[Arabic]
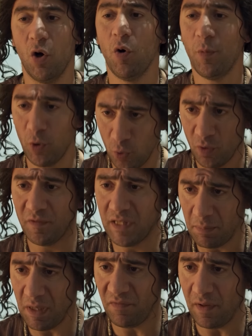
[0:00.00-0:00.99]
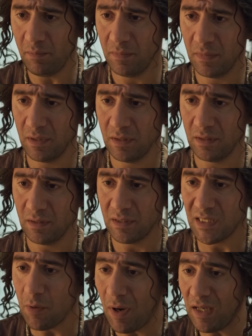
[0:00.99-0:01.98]
هو ابو الانوف ده بيفهم
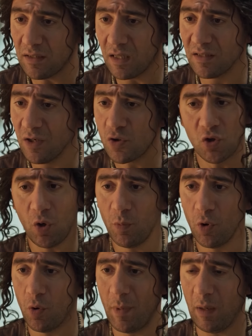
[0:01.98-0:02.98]
ده واحد قضى نص عمره وهو